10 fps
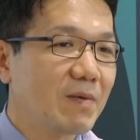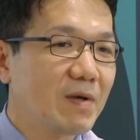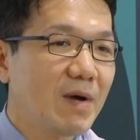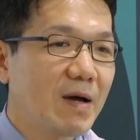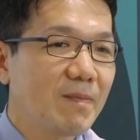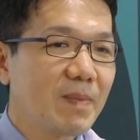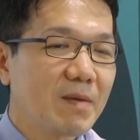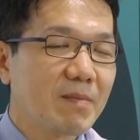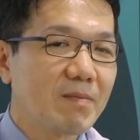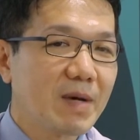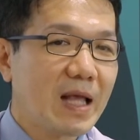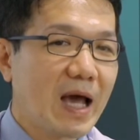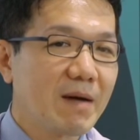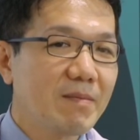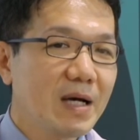ผมคิดว่าเป็นปัญ
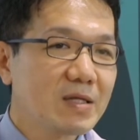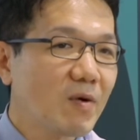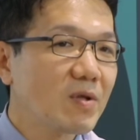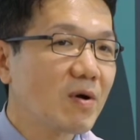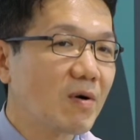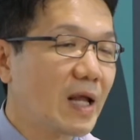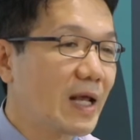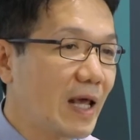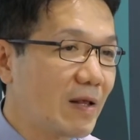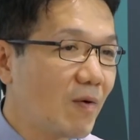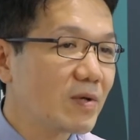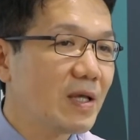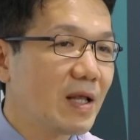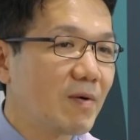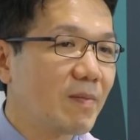หาเบื้องต้นของหลายๆโรค
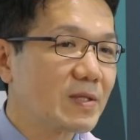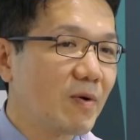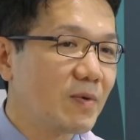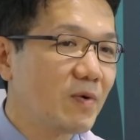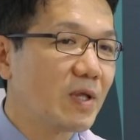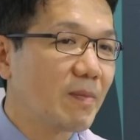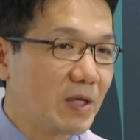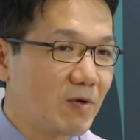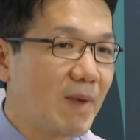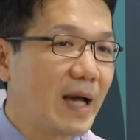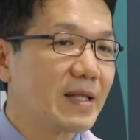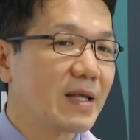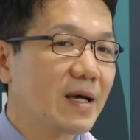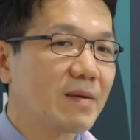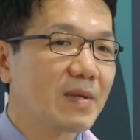ที่เราประสบอยู่ในปัจจุบัน
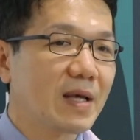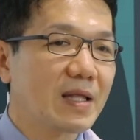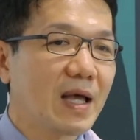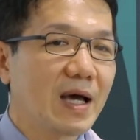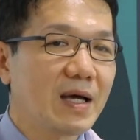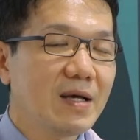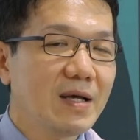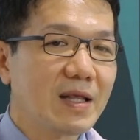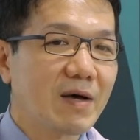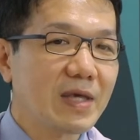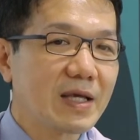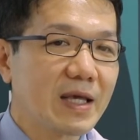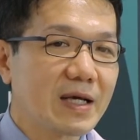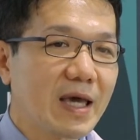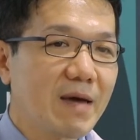นะครับงั้นถ้าเราอยาก
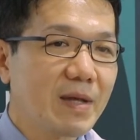จะแก้